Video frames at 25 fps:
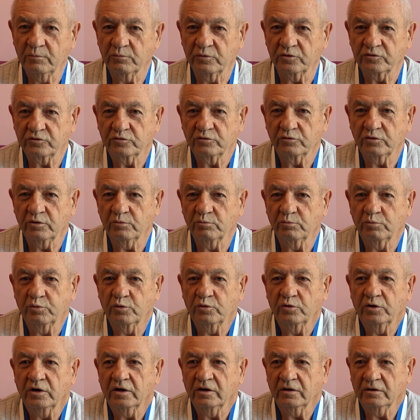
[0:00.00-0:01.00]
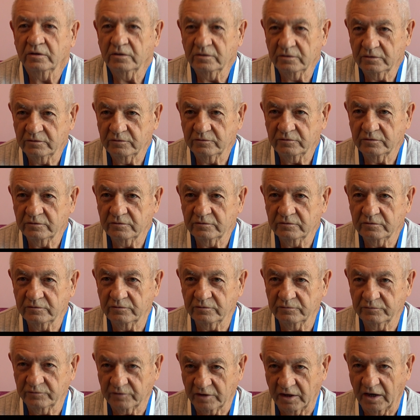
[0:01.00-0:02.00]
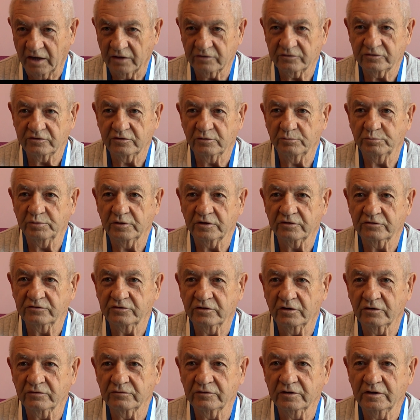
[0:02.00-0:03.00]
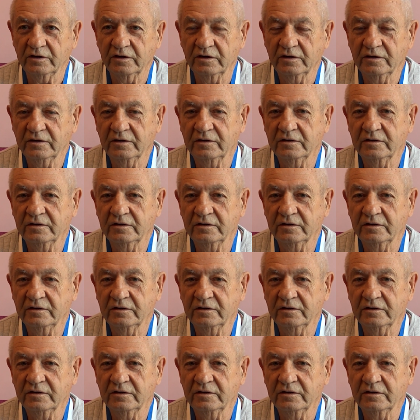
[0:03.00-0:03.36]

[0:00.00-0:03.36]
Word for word: Poczułem bóle w klatce piersiowej